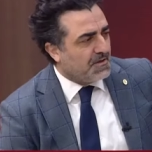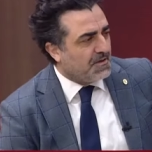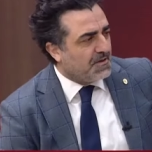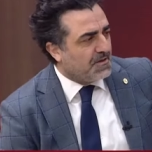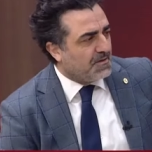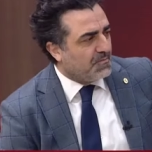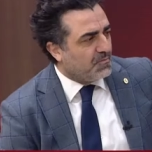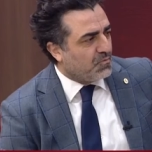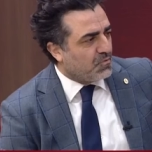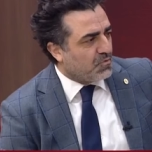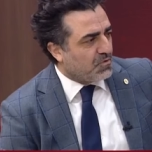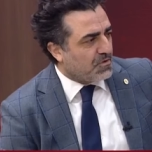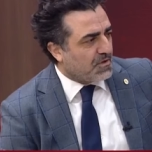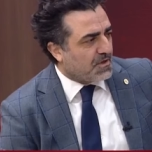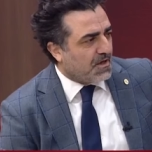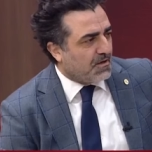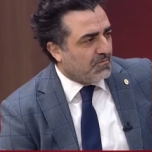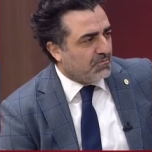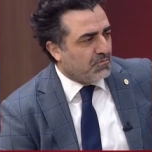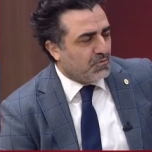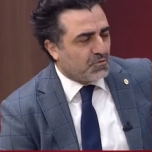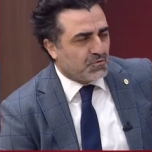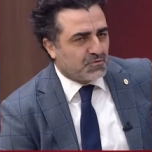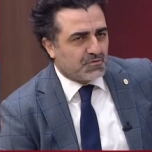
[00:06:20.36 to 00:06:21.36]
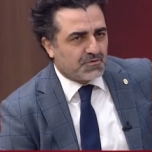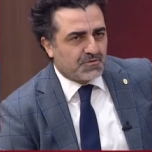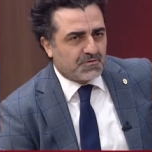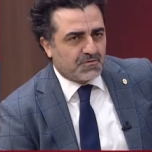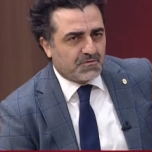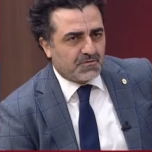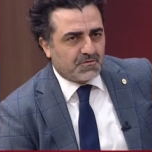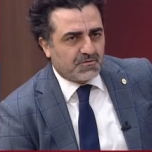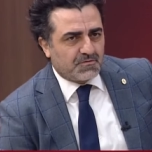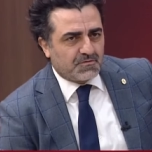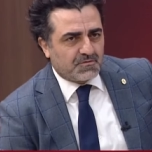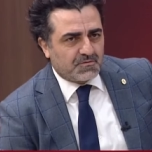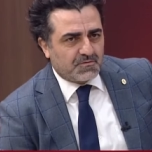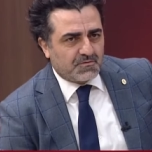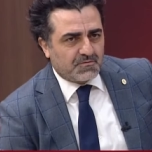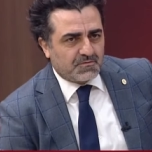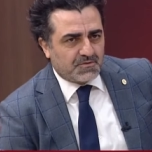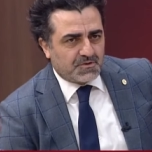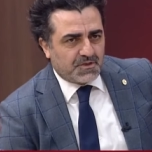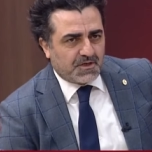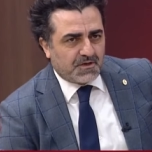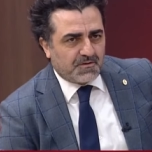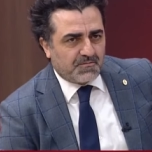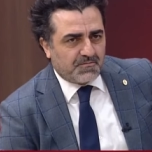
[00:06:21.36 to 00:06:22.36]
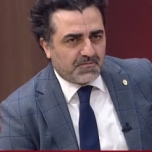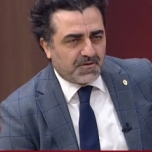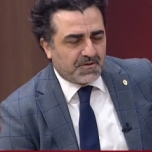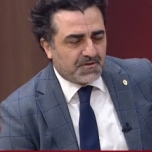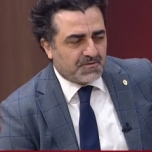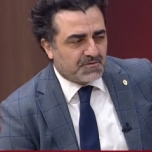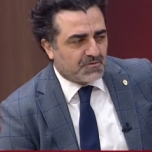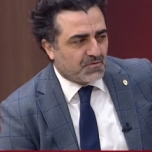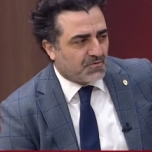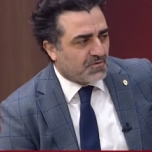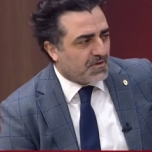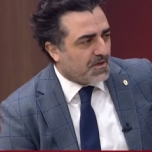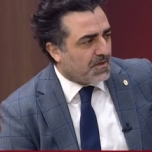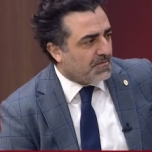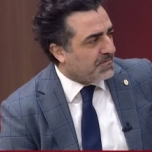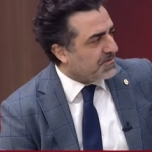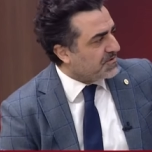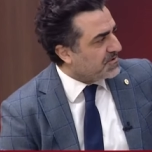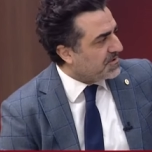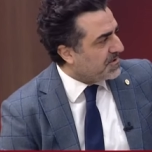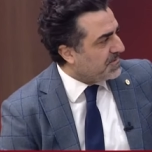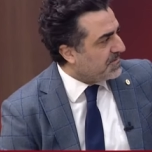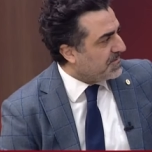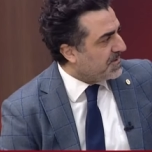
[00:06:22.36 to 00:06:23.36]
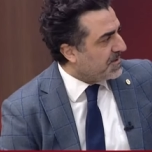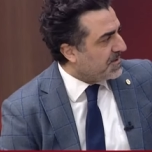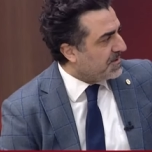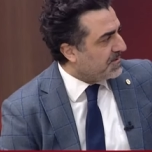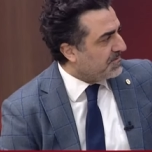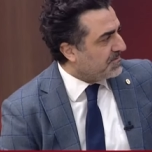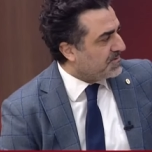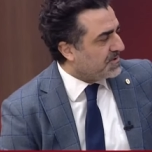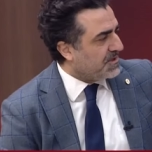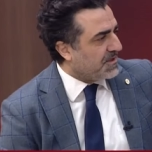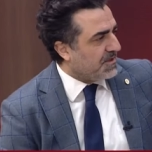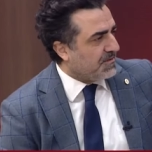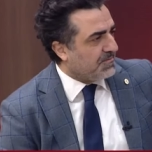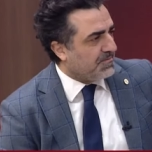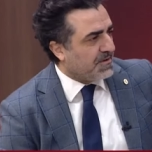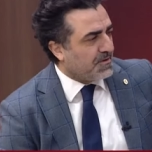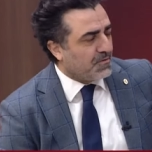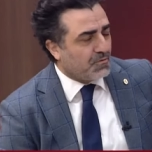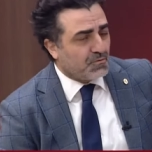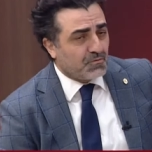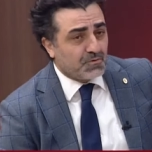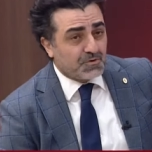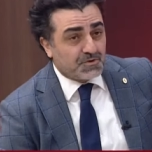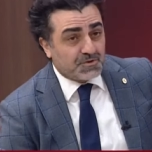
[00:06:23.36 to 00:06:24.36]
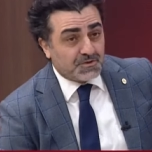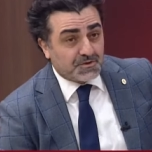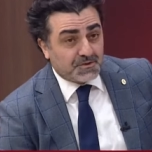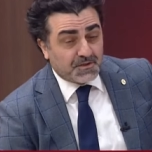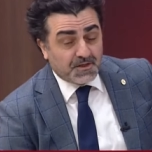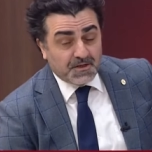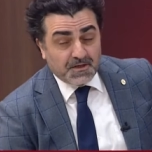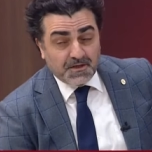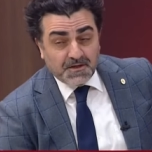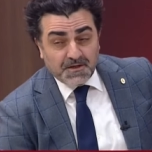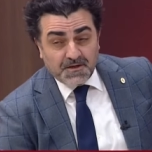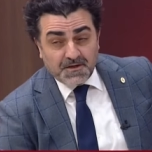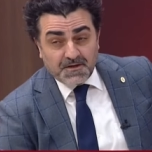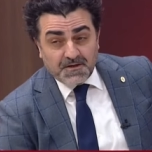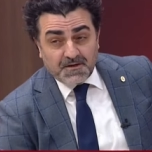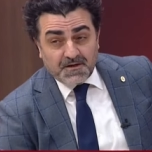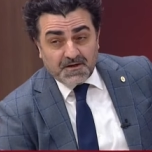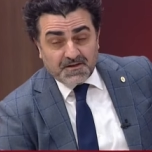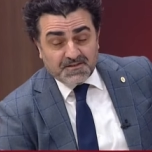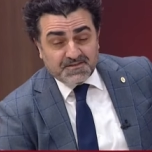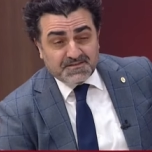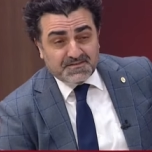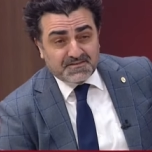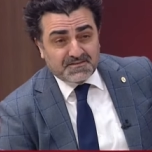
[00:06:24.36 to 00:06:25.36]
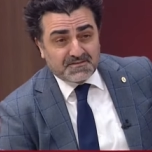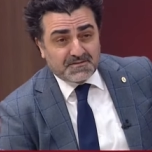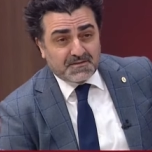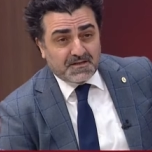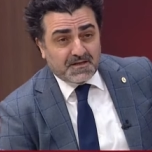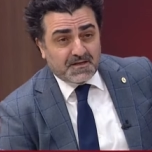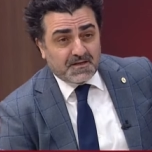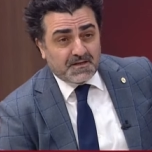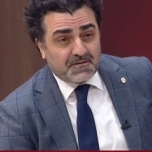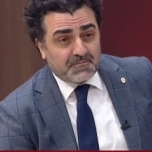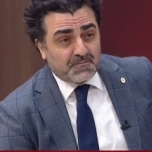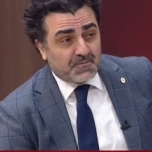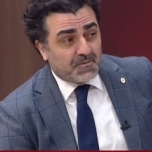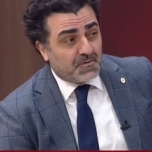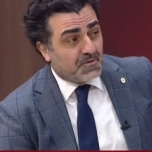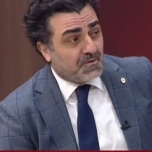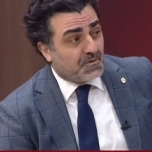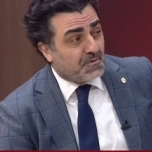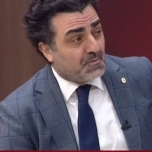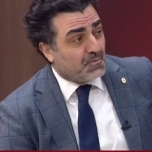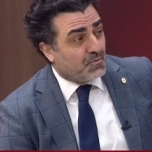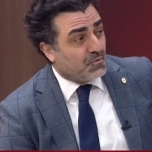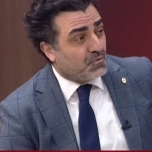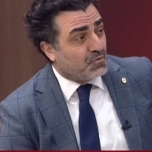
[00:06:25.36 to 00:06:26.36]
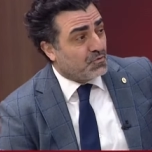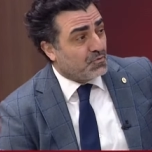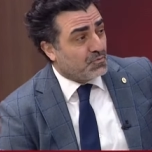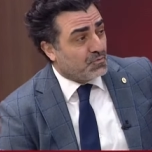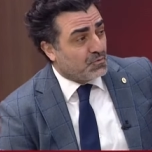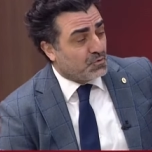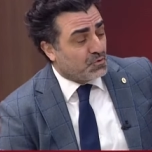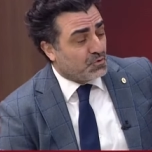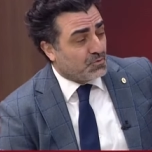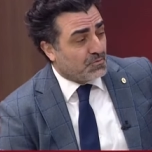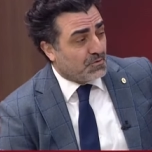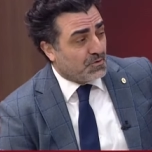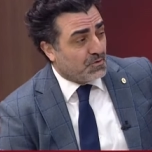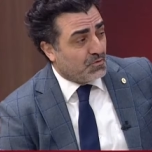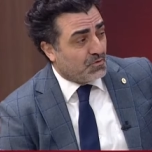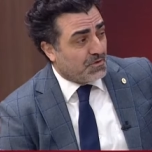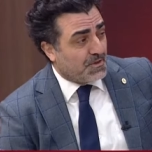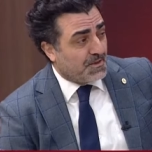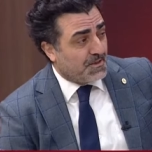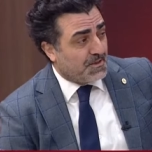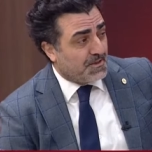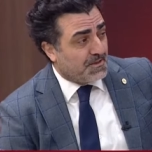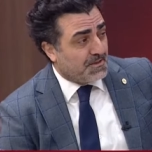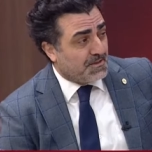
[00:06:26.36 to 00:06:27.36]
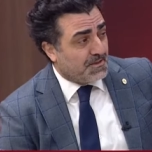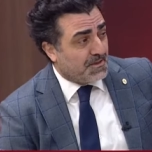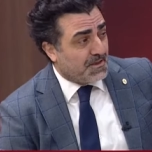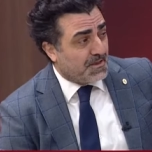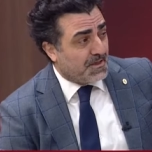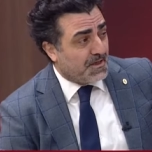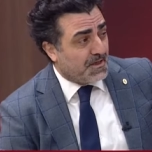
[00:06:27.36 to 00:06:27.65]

Burada kablo şey yapar, söker, başka bir yerde bir şey yapar. Onun için aslında e, bütün Müslüman ülkelerin yerel